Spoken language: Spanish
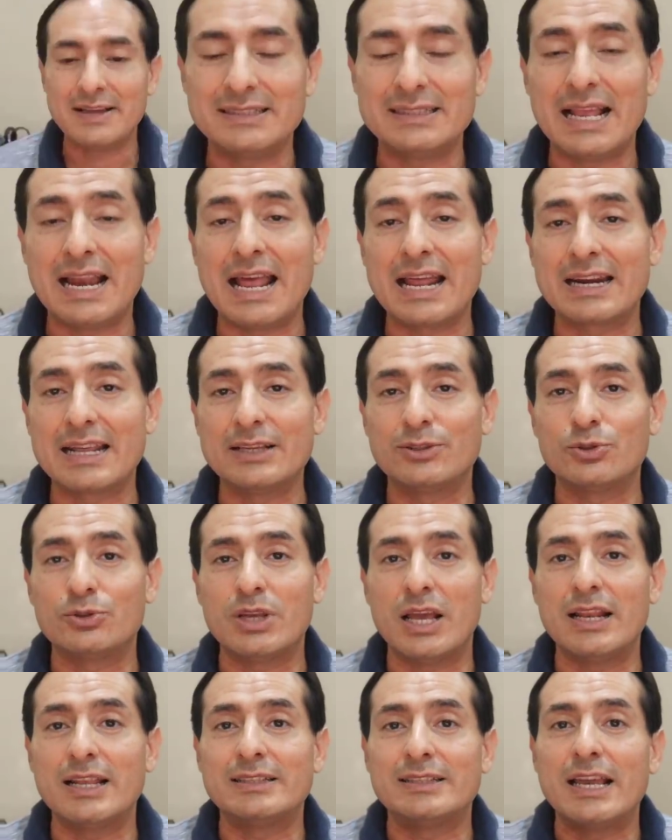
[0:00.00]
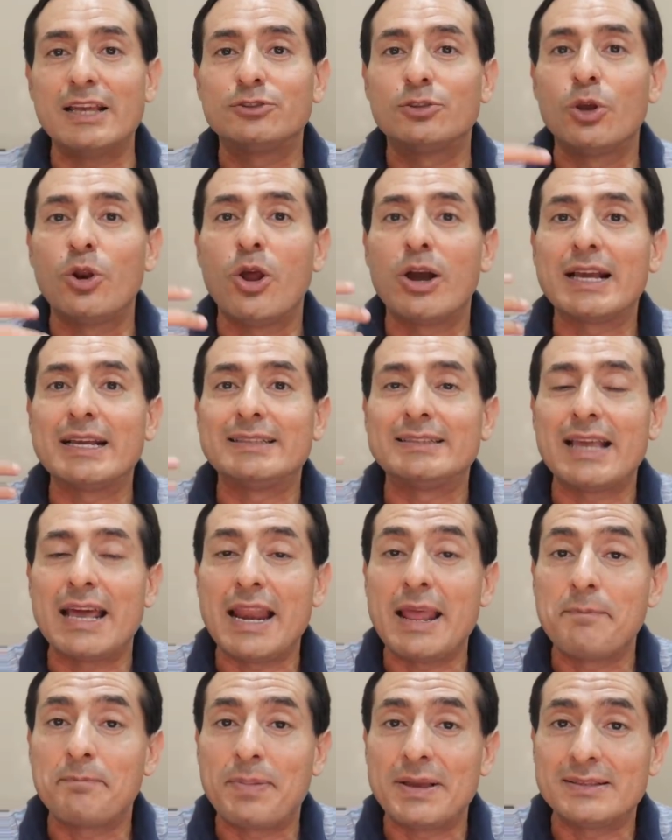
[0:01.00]
de las redes sociales, eso es lo que
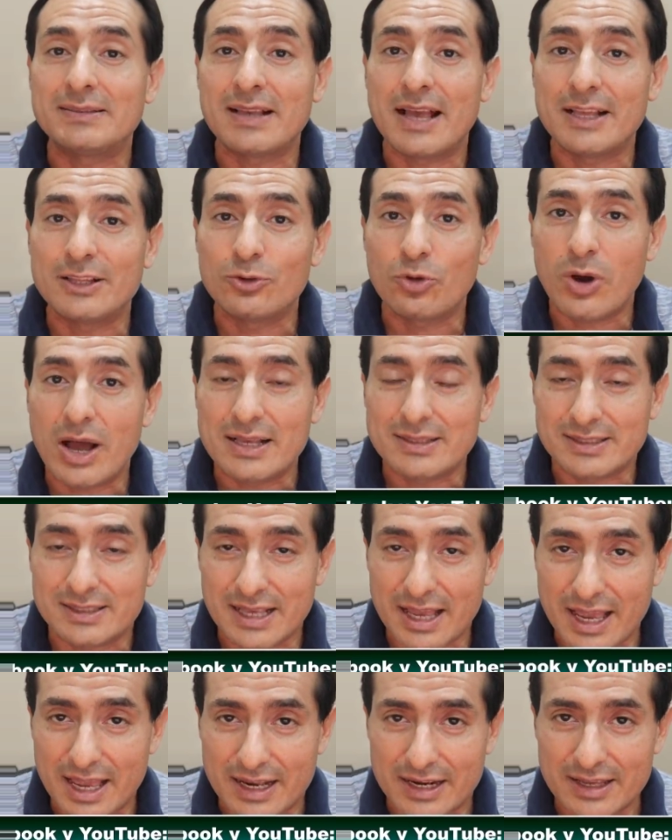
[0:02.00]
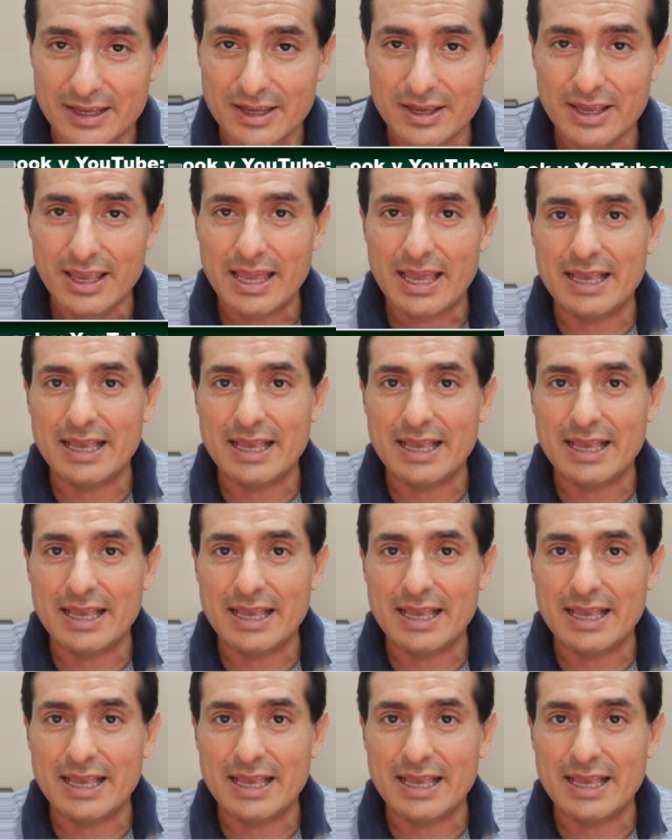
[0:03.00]
están empezando a hacer.